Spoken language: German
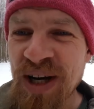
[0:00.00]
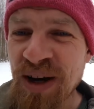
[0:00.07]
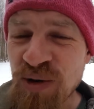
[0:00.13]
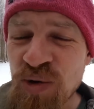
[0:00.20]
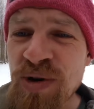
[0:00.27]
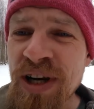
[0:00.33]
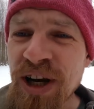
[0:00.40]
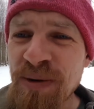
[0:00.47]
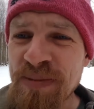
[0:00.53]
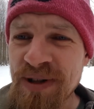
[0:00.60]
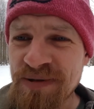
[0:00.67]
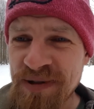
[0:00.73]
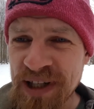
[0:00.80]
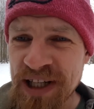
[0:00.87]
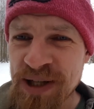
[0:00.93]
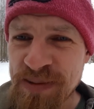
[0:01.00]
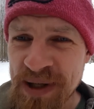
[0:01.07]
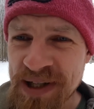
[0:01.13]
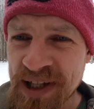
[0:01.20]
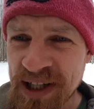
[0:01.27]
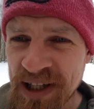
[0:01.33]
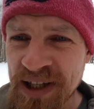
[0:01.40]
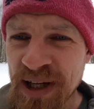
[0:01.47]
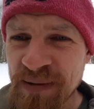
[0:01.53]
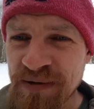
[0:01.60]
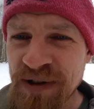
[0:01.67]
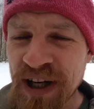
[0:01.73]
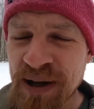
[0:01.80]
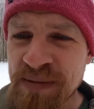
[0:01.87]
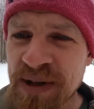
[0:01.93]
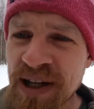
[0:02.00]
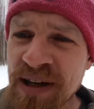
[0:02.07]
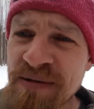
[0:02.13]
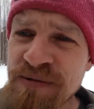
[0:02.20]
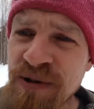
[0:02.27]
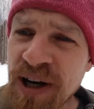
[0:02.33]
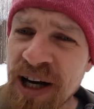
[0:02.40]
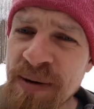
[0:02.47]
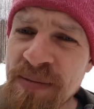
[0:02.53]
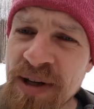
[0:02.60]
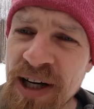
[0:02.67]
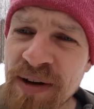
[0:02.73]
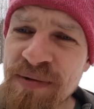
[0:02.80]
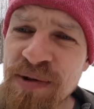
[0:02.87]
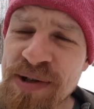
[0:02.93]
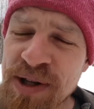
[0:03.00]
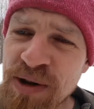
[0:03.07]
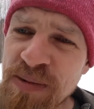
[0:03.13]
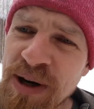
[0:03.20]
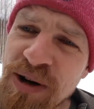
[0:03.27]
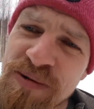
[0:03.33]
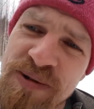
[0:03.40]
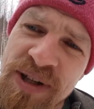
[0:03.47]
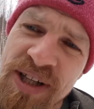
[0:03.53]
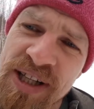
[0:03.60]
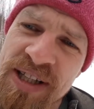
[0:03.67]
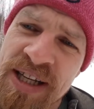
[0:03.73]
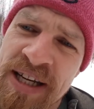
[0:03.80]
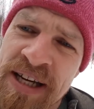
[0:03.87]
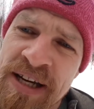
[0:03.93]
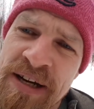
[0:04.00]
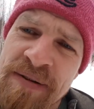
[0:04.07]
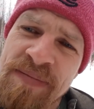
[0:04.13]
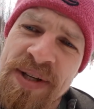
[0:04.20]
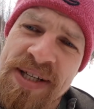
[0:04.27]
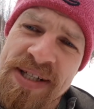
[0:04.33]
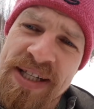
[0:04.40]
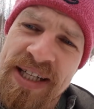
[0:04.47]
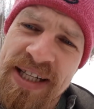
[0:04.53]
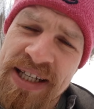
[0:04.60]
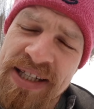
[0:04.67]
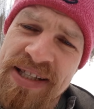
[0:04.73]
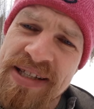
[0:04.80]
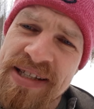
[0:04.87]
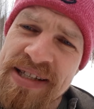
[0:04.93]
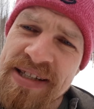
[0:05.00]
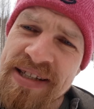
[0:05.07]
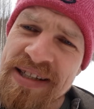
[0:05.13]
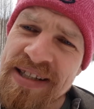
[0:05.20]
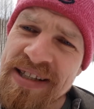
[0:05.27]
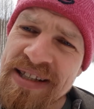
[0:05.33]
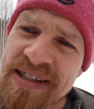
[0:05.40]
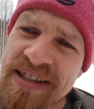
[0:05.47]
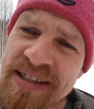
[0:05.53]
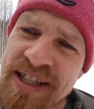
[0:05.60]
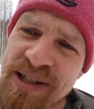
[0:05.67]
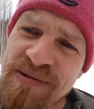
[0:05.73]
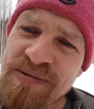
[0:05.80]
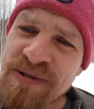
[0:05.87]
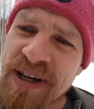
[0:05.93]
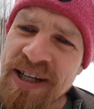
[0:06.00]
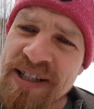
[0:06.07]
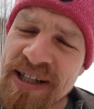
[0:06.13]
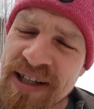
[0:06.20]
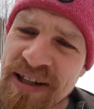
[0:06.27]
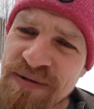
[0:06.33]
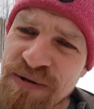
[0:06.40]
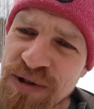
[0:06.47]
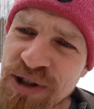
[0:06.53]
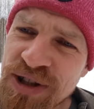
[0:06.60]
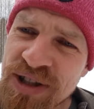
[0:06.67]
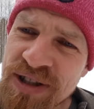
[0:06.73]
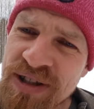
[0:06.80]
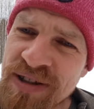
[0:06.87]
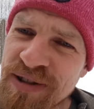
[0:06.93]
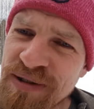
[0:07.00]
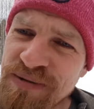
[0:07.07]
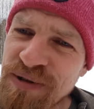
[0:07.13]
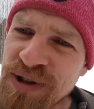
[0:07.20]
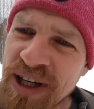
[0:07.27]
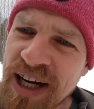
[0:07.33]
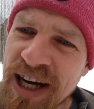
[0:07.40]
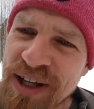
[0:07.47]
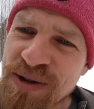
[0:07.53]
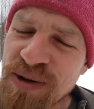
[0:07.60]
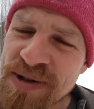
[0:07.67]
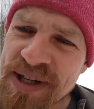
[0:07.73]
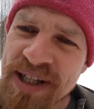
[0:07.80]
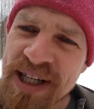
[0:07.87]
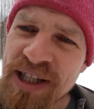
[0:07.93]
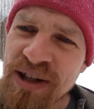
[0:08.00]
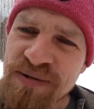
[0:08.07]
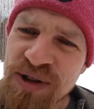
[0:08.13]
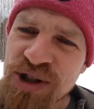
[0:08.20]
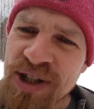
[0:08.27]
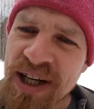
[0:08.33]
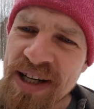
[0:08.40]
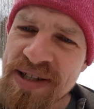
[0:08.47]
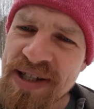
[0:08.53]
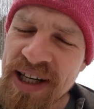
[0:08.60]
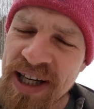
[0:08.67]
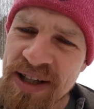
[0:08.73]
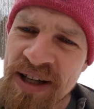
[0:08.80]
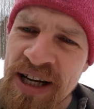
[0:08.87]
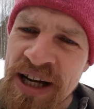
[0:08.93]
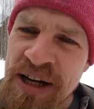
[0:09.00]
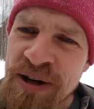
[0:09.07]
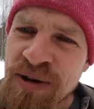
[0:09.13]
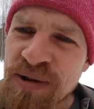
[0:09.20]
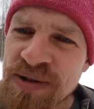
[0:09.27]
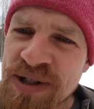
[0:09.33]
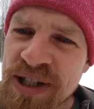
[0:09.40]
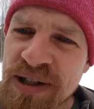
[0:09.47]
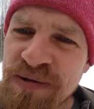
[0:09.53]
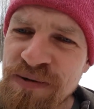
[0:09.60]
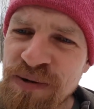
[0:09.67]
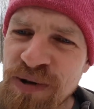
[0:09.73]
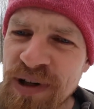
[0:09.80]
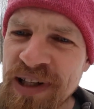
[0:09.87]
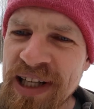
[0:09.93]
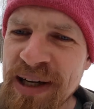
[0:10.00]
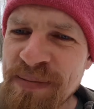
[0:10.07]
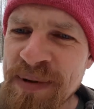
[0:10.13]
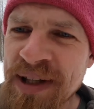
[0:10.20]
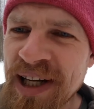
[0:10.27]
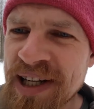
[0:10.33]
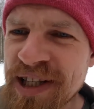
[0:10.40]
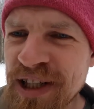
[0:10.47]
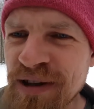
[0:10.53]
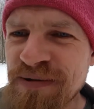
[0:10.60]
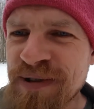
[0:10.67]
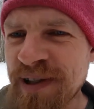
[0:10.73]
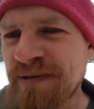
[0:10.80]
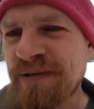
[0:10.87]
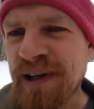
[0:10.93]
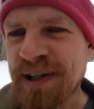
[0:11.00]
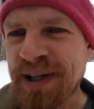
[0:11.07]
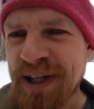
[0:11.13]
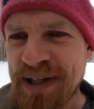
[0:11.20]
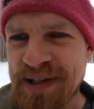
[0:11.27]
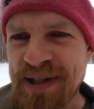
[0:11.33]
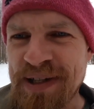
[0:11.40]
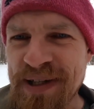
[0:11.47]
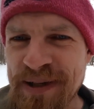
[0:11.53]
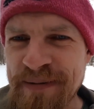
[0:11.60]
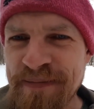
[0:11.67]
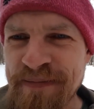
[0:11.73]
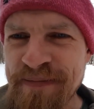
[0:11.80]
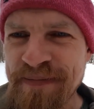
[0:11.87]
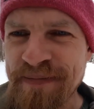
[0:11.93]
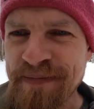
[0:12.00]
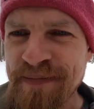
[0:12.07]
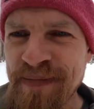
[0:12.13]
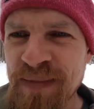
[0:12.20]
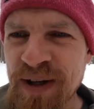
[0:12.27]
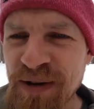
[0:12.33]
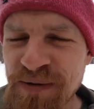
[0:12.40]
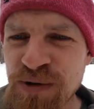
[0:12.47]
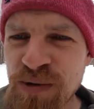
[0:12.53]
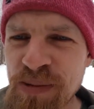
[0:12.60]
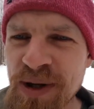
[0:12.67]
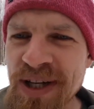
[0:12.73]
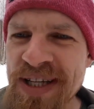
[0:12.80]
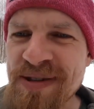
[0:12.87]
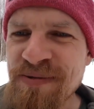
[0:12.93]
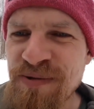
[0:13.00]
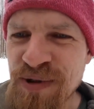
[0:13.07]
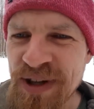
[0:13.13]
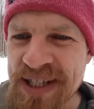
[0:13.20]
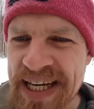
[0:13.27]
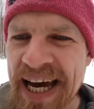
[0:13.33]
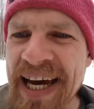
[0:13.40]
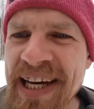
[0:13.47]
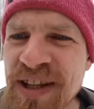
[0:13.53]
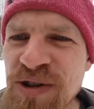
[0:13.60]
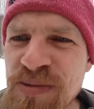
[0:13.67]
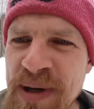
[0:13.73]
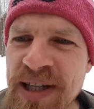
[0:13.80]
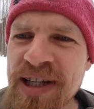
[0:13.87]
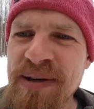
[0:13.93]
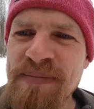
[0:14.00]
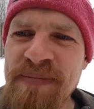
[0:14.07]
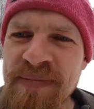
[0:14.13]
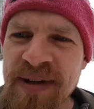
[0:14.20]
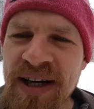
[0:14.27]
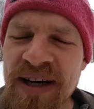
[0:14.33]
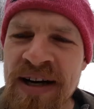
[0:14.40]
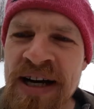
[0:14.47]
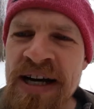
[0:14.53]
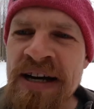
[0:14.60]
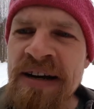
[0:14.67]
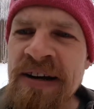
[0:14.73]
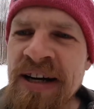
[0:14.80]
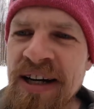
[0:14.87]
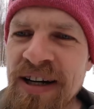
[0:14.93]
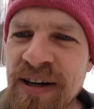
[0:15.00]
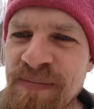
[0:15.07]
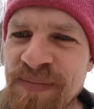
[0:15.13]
Unglaublich vieles passiert innerhalb von einem Jahr. Vor einem Jahr haben wir uns darüber aufgeregt, dass die Kids jeden Freitag vor die, äh, vor die Rathäuser gehen, auf die Straße gehen und sich für Leben in all seiner Vielfalt einsetzen. Ja, für, über das, für das eigene Überleben. Ja? Äh,